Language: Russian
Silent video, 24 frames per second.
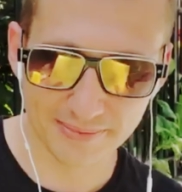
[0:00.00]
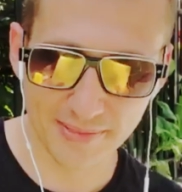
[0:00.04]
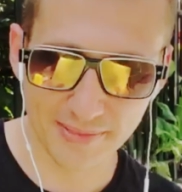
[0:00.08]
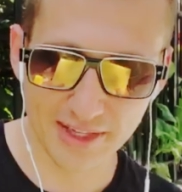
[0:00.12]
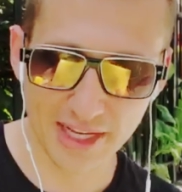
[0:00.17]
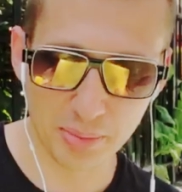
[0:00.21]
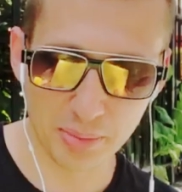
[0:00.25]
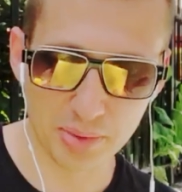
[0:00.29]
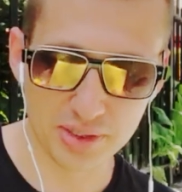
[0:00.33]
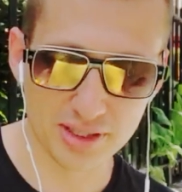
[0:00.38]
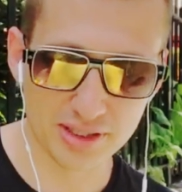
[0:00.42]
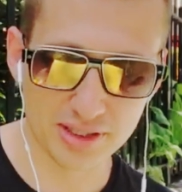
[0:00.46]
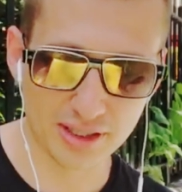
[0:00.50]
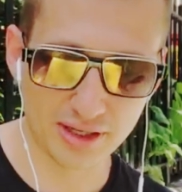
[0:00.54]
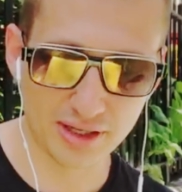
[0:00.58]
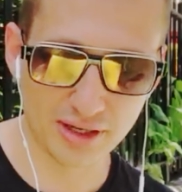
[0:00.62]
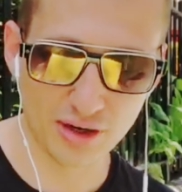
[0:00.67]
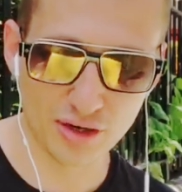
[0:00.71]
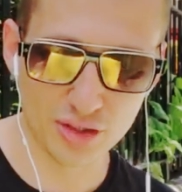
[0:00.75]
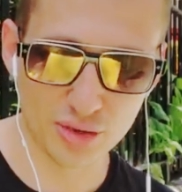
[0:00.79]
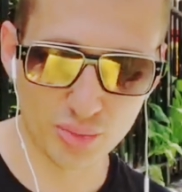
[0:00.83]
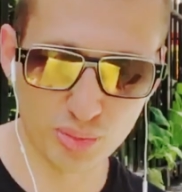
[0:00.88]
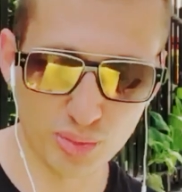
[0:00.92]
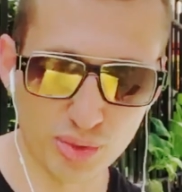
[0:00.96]
Я
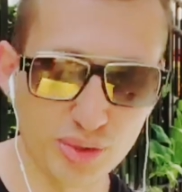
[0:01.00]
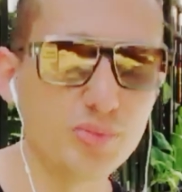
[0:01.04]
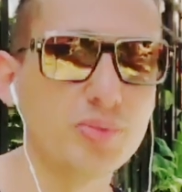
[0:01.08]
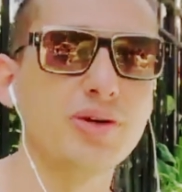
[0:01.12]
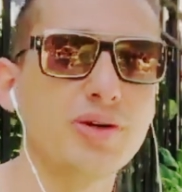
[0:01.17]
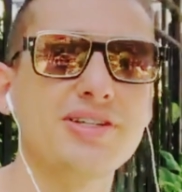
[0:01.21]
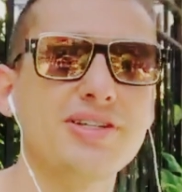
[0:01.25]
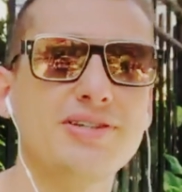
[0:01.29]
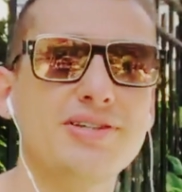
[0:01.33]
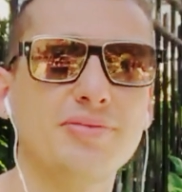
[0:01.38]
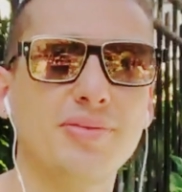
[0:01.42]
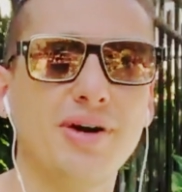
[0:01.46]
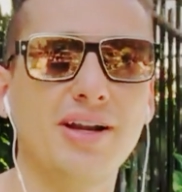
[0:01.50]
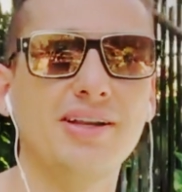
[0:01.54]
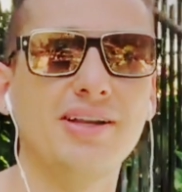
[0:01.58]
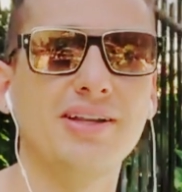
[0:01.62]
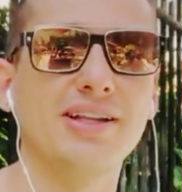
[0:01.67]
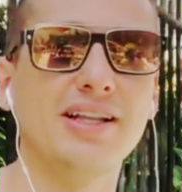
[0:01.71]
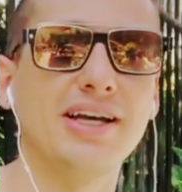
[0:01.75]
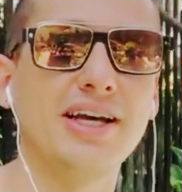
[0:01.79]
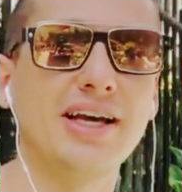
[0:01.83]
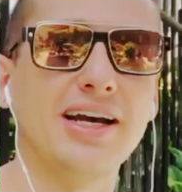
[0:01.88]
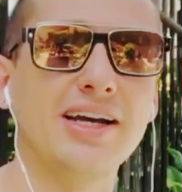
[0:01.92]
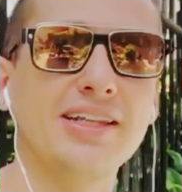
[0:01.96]
постараюсь быть
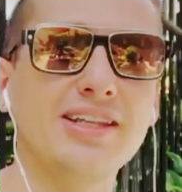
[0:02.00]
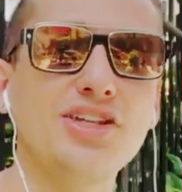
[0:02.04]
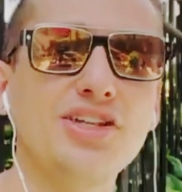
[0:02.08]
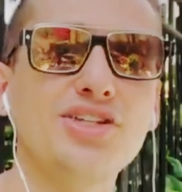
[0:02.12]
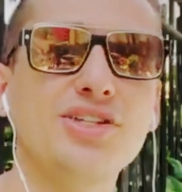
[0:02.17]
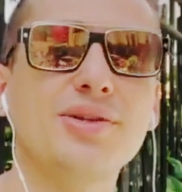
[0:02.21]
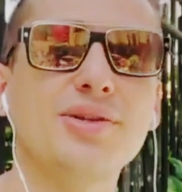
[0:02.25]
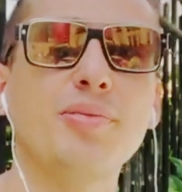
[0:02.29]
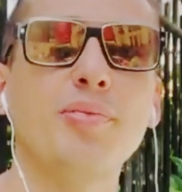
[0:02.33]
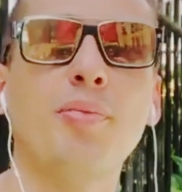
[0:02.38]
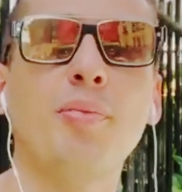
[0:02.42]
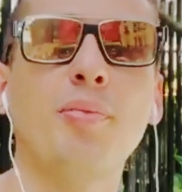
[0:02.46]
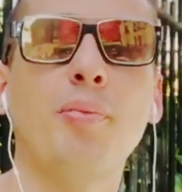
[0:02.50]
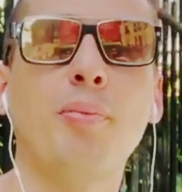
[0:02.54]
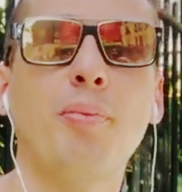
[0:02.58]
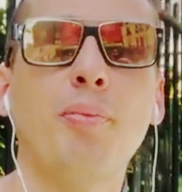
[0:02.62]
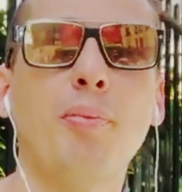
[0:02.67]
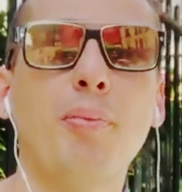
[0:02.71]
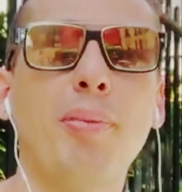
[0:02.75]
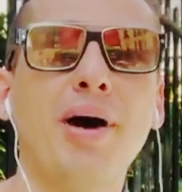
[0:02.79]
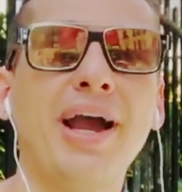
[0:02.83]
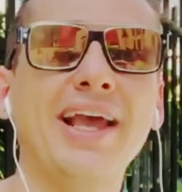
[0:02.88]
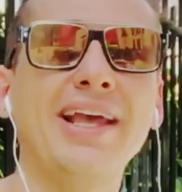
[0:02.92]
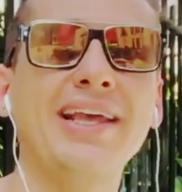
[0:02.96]
максимально лаконичным.
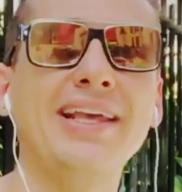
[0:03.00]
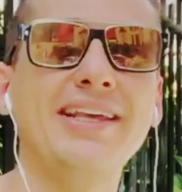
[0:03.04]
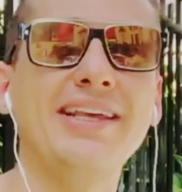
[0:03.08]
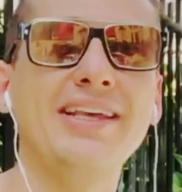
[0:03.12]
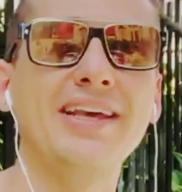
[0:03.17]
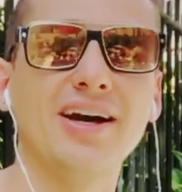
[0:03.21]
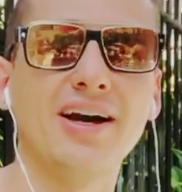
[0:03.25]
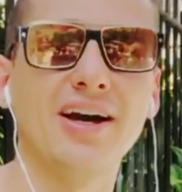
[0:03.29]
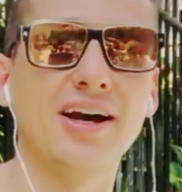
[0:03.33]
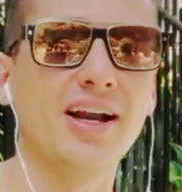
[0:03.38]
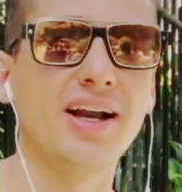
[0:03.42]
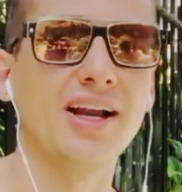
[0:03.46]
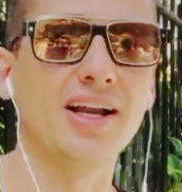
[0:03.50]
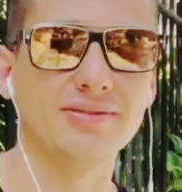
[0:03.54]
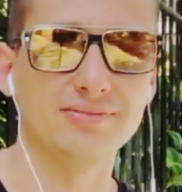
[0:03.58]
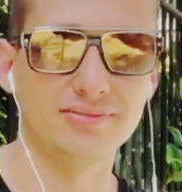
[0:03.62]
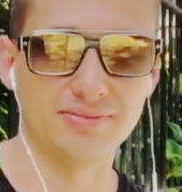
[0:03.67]
Поехали!